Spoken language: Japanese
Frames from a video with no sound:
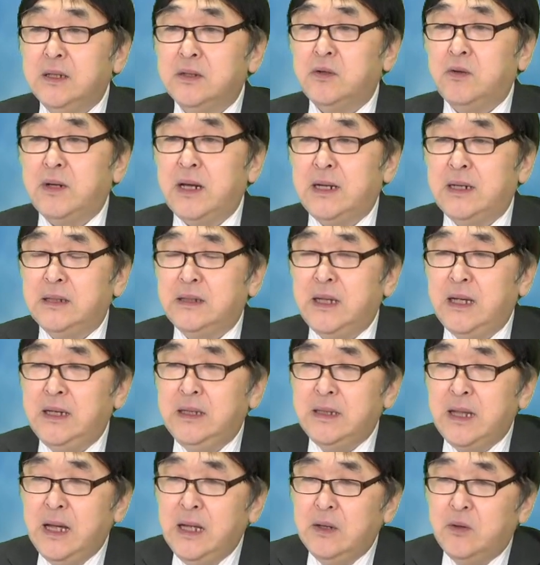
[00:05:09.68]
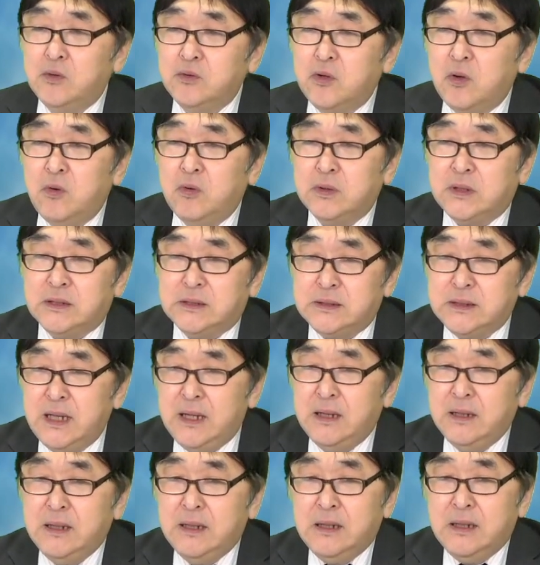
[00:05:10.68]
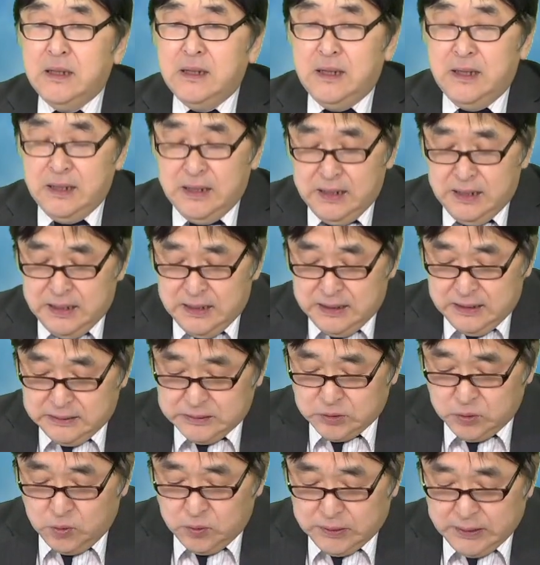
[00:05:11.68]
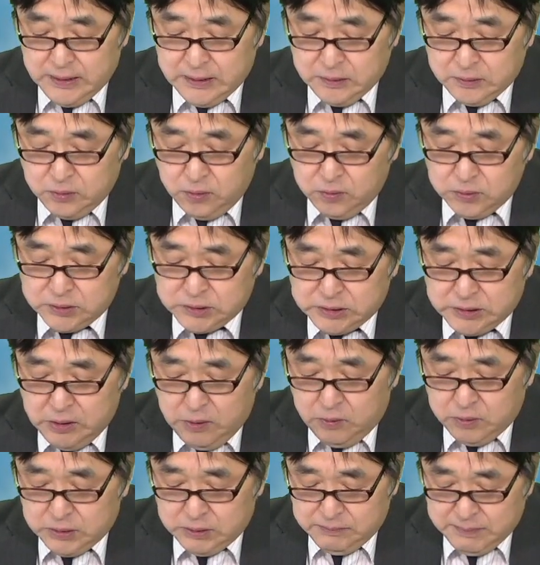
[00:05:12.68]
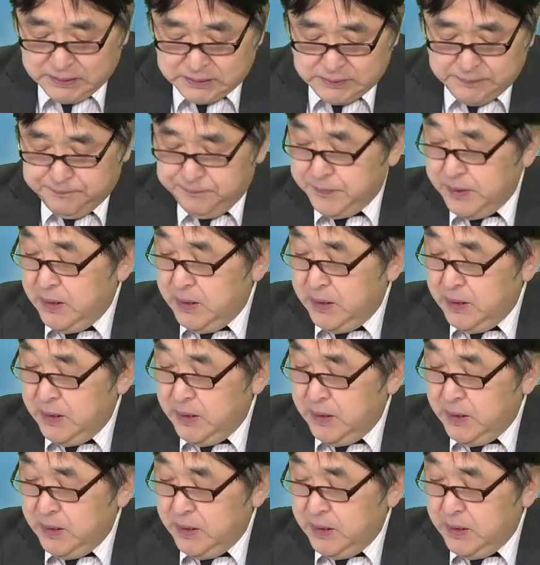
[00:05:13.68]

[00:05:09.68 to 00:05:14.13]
取られていないことをですね、えー、条件としております。